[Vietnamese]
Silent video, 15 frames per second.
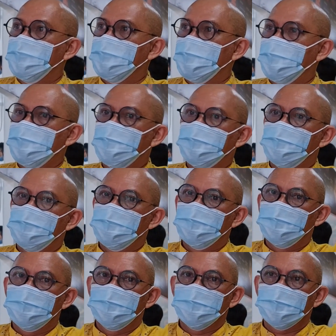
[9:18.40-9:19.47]
Thế thì
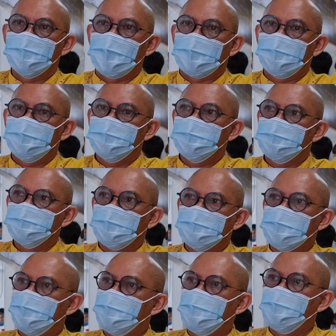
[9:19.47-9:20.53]
các bạn nói
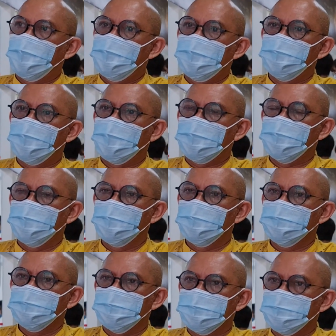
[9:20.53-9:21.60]
tại sao mình không nghĩ ra một cái chuỗi
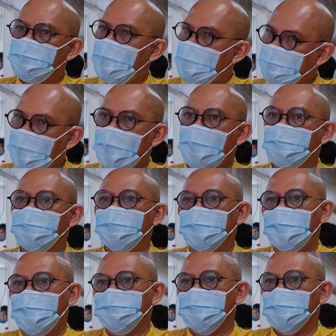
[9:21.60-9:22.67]
gà ta của
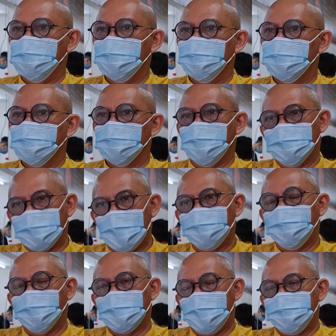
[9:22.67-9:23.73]
Việt Nam mình, gà
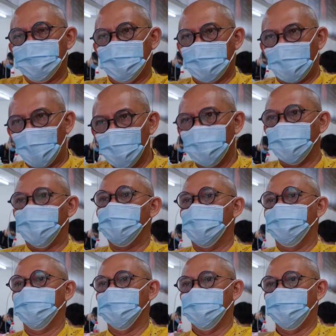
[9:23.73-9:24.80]
ta Việt Nam mà khẩu vị
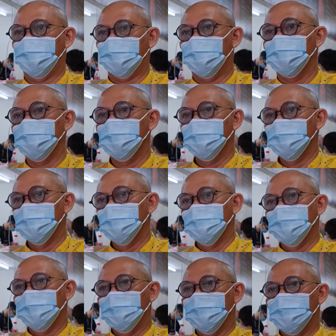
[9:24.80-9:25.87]
của người Việt luôn.
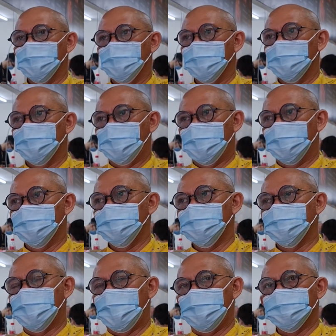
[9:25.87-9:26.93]
Mình nói
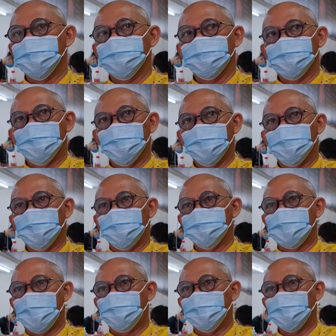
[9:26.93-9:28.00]
nhưng mà
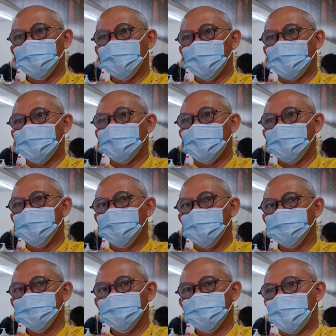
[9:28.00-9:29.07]
làm sao mình có thể cạnh tranh được?
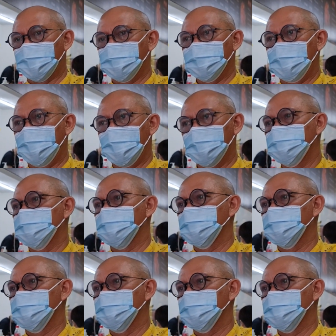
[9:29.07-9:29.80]
Các bạn nói dạ không.